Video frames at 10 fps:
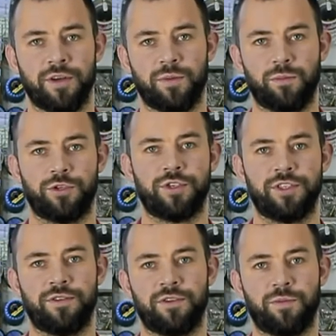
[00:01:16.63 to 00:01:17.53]
можете
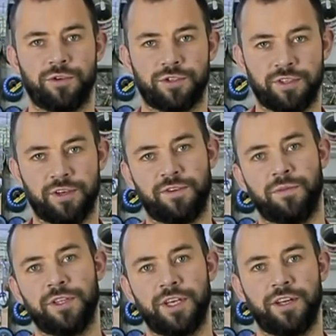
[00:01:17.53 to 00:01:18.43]
задавать вопросы к нам в
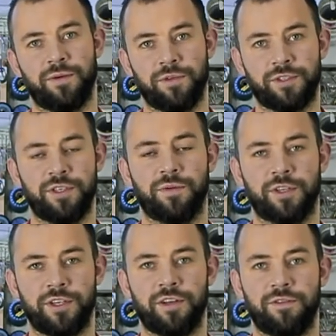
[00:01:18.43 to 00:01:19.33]
комментарии, мы снимем
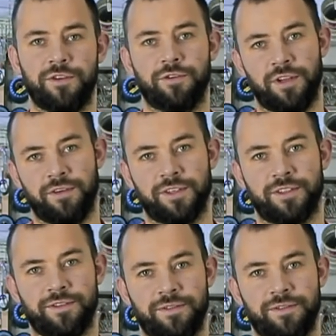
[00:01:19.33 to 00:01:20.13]
отдельное видео для вас.